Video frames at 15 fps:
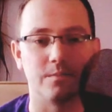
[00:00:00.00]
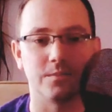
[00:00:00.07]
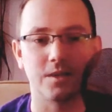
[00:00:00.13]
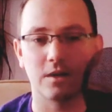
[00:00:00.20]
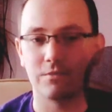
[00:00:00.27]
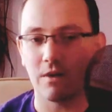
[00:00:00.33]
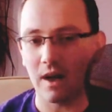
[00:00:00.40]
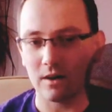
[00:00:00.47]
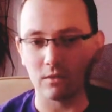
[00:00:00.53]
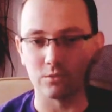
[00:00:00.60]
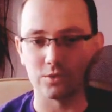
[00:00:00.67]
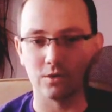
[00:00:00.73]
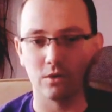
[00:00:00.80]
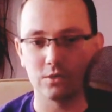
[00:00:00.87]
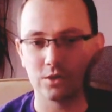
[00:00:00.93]
nie chwalą
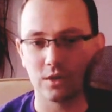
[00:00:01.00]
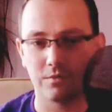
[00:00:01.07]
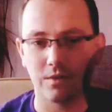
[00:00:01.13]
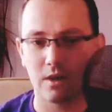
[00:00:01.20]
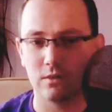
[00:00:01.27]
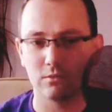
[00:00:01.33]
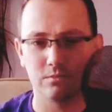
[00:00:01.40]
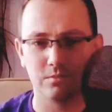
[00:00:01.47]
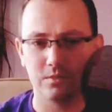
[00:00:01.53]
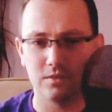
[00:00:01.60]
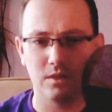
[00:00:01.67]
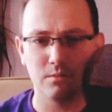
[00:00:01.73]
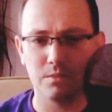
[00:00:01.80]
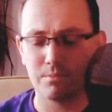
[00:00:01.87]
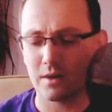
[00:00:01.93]
się. Oni się chwalą
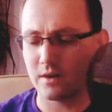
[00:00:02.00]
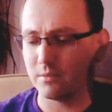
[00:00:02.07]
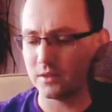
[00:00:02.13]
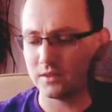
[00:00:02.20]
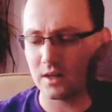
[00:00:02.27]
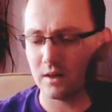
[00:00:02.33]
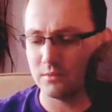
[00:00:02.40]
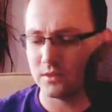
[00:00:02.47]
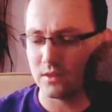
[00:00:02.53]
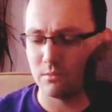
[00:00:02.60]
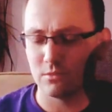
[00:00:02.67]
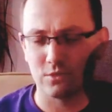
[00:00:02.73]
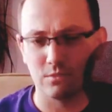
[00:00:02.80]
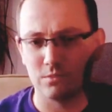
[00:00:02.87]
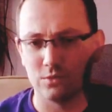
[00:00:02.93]
innymi parametrami, tam
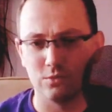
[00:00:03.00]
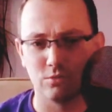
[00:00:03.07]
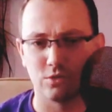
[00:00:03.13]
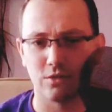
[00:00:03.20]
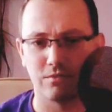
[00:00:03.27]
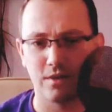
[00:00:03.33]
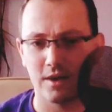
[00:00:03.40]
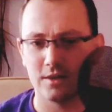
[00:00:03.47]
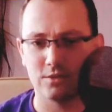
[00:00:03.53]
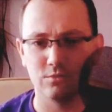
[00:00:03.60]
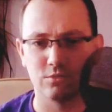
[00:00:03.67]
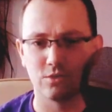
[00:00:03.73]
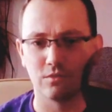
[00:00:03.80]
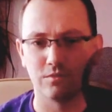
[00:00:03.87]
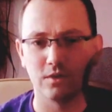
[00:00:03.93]
może być dużo wejść,
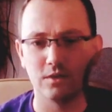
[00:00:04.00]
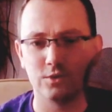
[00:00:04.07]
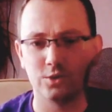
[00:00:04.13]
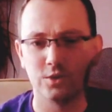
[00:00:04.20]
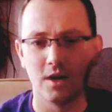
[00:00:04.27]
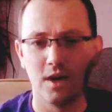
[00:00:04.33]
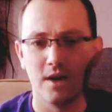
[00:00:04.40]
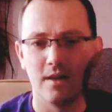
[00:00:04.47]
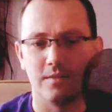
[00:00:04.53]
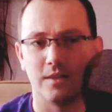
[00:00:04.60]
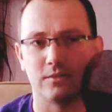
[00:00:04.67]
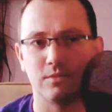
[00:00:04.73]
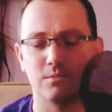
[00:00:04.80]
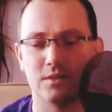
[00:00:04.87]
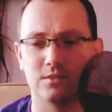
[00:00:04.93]
dużo wyjść.
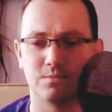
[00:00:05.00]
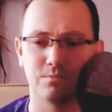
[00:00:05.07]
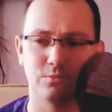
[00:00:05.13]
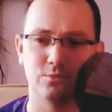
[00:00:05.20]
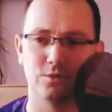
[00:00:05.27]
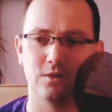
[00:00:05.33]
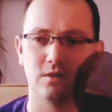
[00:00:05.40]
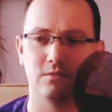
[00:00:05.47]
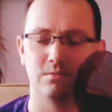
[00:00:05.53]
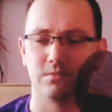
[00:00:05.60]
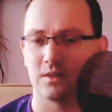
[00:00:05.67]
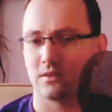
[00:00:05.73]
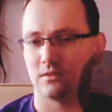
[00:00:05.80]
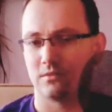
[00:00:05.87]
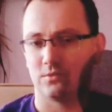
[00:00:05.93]
Natomiast później
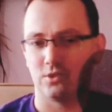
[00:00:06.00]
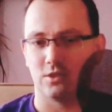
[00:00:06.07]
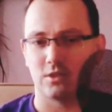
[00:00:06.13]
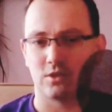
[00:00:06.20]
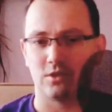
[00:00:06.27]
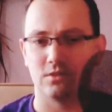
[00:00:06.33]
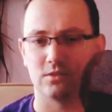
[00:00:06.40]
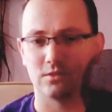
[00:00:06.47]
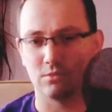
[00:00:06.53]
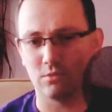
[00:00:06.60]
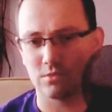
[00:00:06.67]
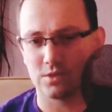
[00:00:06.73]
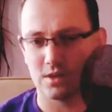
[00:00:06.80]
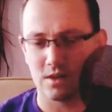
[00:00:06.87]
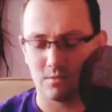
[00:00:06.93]
tak czytasz
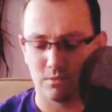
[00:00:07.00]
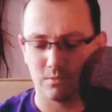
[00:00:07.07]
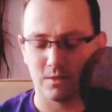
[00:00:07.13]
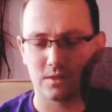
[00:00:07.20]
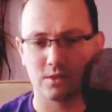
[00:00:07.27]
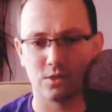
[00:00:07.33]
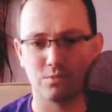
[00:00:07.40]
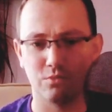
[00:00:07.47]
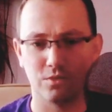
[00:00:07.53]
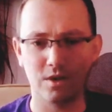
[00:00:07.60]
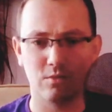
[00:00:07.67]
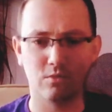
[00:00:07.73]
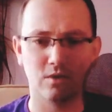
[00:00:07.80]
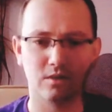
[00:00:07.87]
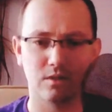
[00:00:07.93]
instrukcję albo obracasz
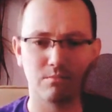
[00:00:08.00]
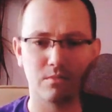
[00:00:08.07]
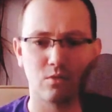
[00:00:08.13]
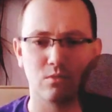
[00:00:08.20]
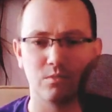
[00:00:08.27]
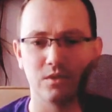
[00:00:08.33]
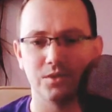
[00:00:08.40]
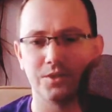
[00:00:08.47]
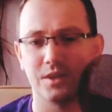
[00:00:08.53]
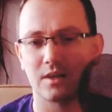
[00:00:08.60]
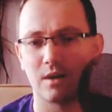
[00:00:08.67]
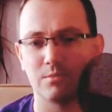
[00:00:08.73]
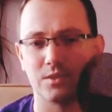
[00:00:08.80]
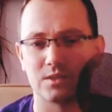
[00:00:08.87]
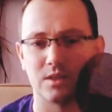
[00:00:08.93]
pudełko, a tam małymi
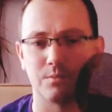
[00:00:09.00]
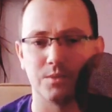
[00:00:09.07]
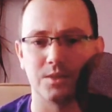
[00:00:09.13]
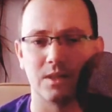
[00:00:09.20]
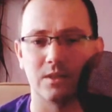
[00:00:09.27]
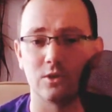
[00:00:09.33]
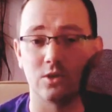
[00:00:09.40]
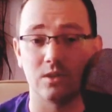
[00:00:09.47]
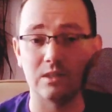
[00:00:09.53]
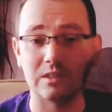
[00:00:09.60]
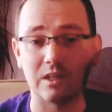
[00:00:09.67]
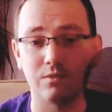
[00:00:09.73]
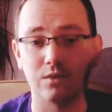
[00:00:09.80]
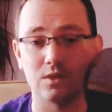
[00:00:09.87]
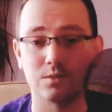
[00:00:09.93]
literkami jest napisane, że
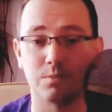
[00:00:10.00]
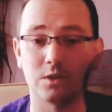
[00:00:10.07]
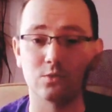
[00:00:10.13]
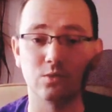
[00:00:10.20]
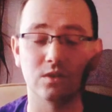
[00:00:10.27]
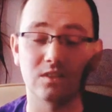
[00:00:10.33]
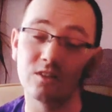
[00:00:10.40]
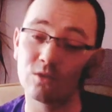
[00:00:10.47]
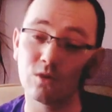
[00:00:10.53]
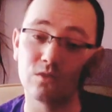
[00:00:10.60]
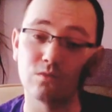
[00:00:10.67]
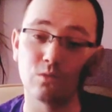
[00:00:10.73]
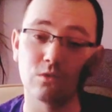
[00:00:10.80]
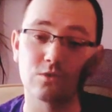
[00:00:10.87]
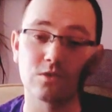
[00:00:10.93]
interfejs pracuje tylko i
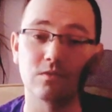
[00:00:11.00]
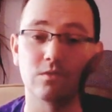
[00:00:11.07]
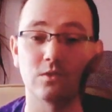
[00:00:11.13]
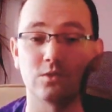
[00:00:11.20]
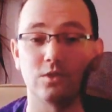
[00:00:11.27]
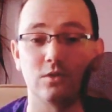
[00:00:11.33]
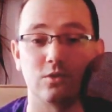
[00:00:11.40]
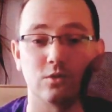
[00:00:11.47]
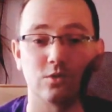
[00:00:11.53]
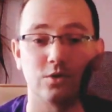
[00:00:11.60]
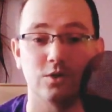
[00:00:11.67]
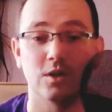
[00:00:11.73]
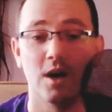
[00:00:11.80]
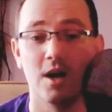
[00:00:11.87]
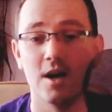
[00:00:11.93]
wyłącznie w
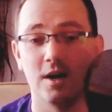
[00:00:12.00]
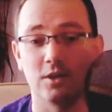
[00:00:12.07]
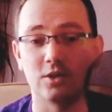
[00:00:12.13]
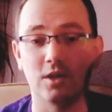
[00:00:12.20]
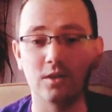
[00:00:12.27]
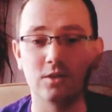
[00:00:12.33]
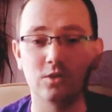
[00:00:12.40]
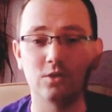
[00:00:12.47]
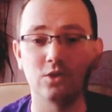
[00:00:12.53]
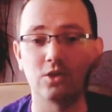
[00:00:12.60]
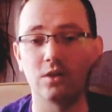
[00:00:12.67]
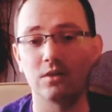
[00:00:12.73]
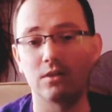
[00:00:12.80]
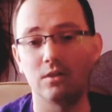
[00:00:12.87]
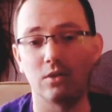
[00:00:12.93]
rozdzielczości
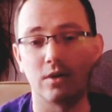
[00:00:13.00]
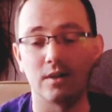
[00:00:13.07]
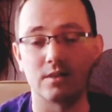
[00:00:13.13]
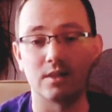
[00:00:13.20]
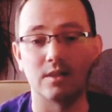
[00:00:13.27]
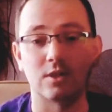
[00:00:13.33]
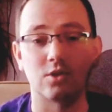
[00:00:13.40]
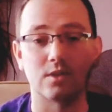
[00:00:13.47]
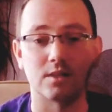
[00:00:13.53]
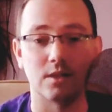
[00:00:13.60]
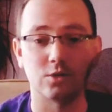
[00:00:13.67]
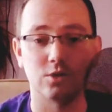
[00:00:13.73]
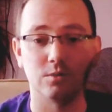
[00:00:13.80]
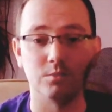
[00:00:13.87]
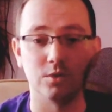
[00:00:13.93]
44 kHz na
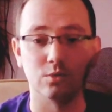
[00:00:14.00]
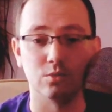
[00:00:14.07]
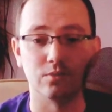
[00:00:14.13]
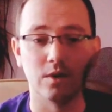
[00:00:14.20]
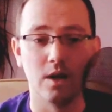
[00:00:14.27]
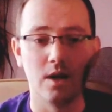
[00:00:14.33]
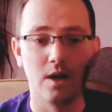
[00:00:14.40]
16 bitów.